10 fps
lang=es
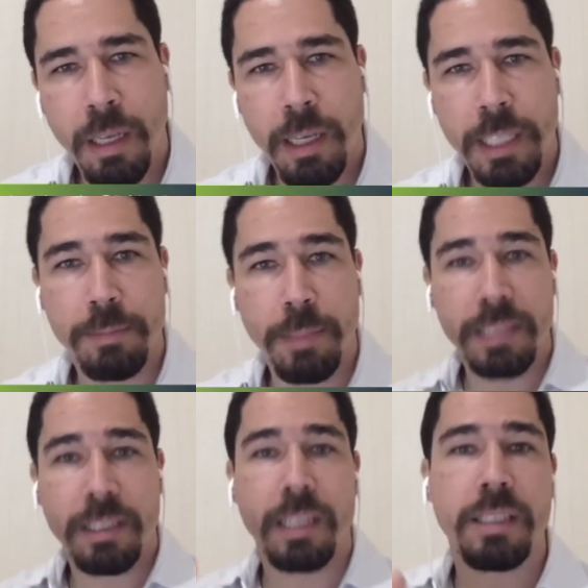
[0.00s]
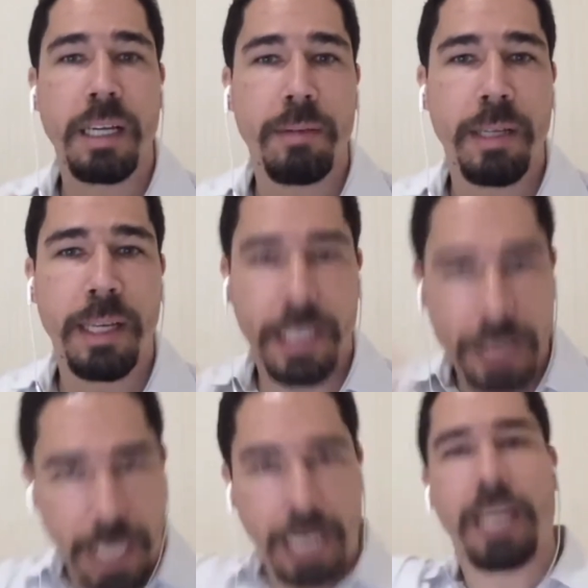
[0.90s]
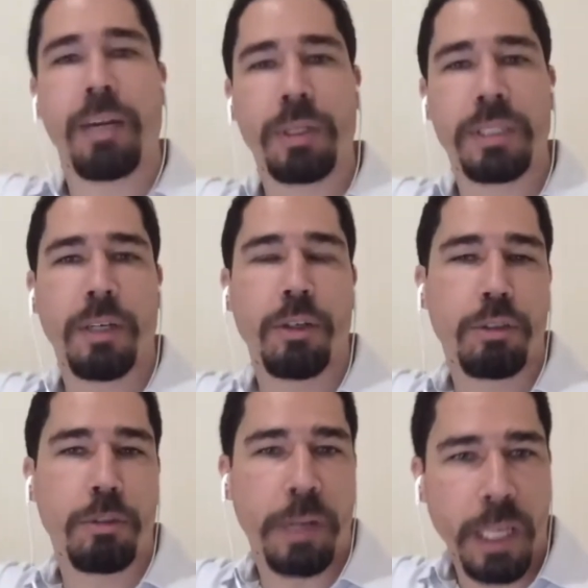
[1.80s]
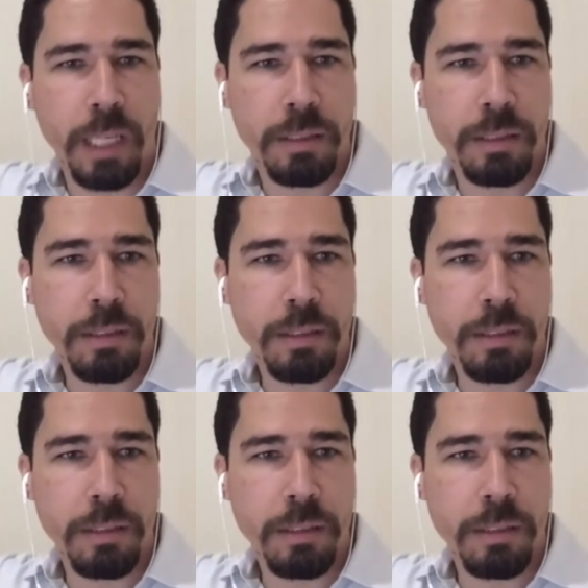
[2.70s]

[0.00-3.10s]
es más rentable que sacarlo hacia otro país.